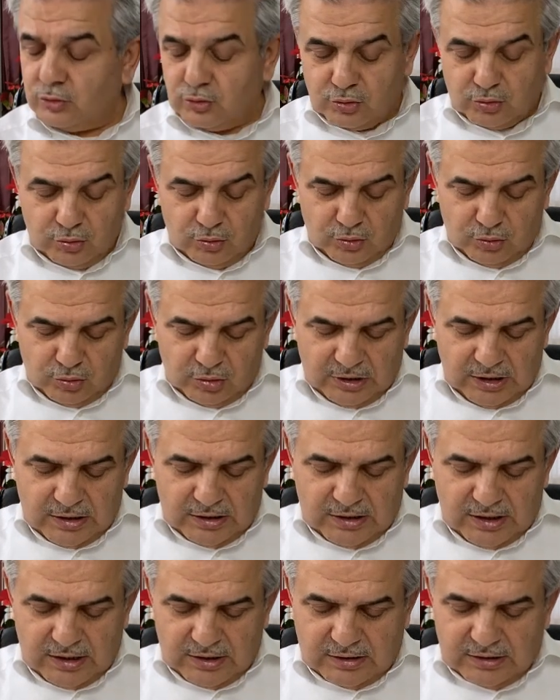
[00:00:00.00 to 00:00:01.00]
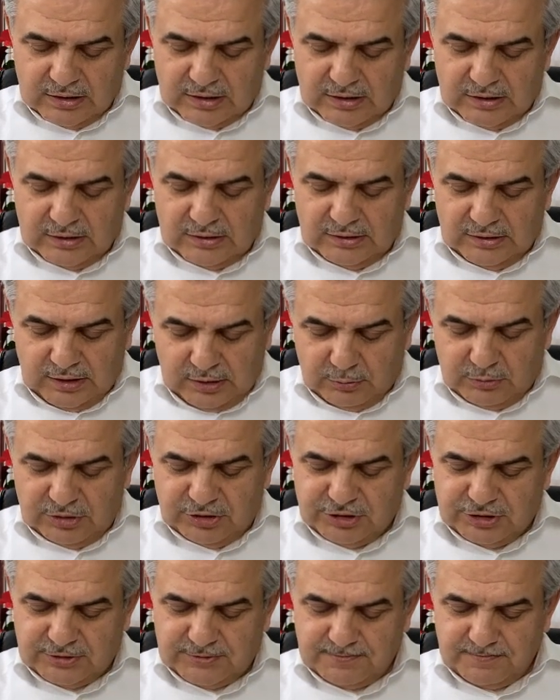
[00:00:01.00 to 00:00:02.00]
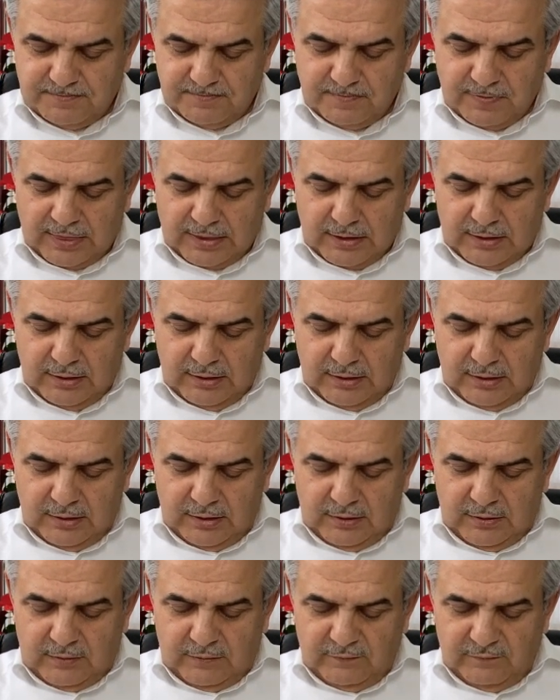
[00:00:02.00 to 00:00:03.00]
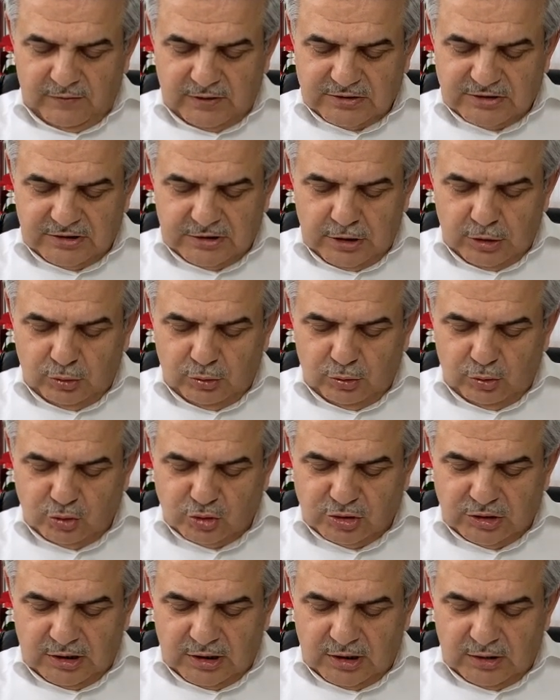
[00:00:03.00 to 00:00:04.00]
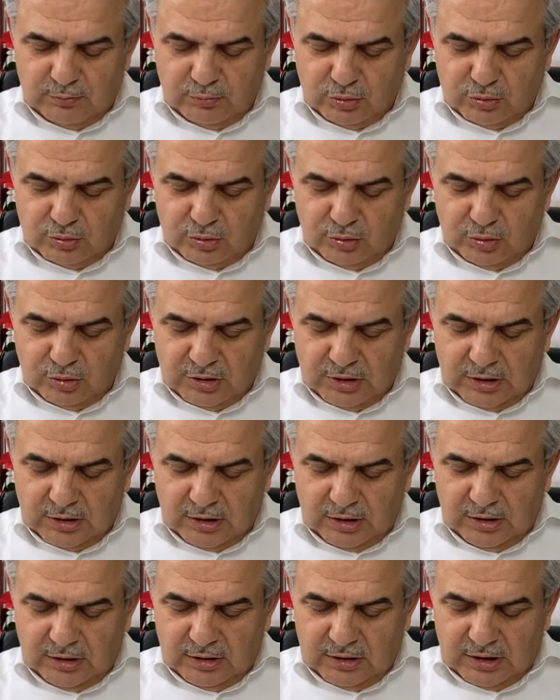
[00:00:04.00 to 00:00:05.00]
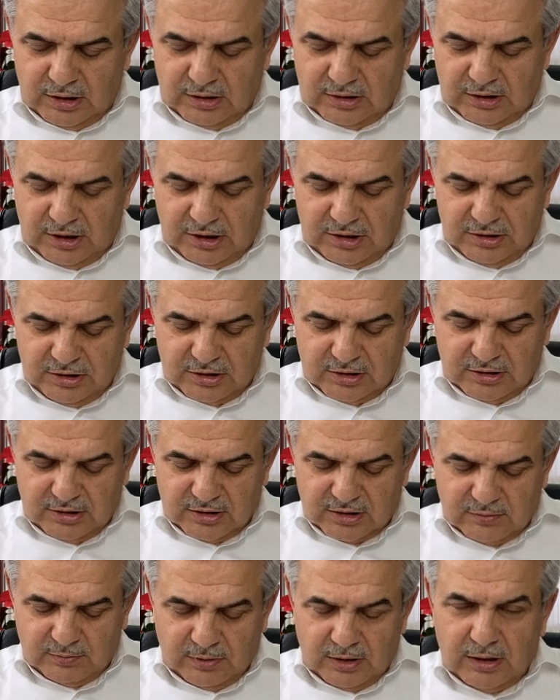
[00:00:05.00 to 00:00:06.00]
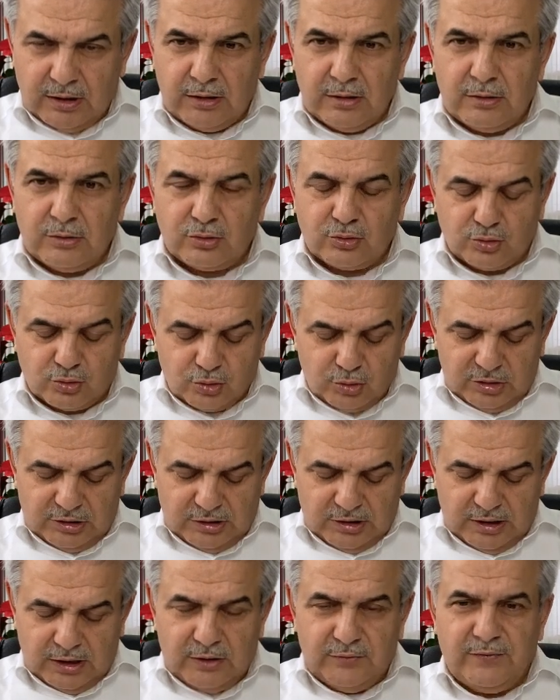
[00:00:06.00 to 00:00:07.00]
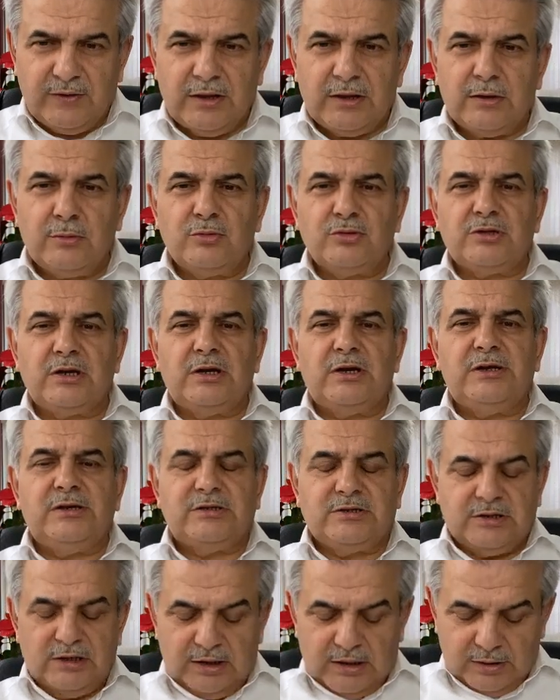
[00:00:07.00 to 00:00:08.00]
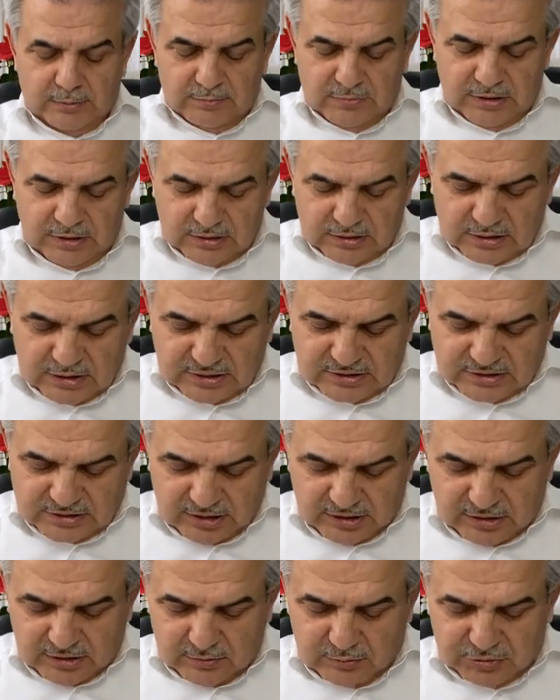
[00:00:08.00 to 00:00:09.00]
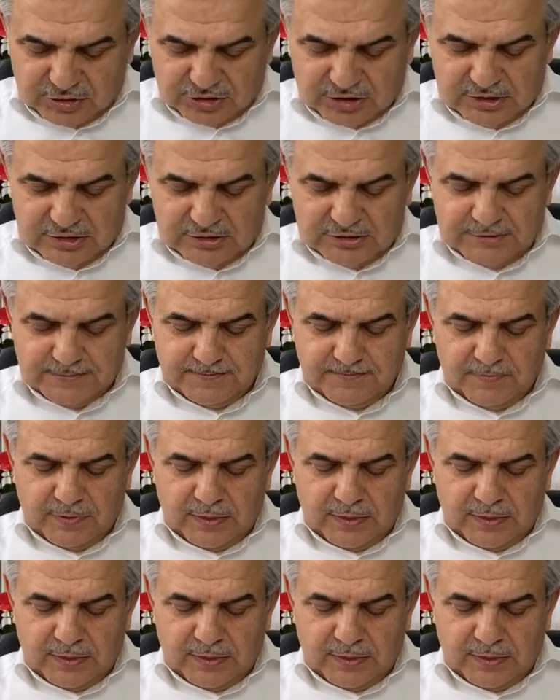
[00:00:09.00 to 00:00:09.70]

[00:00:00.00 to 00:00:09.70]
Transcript: suyundan getirin demiş. Vasiyeti üzere bu kuyudan alınan yedi kırba su ile Efendimiz Aleyhisselam gasledilmiştir.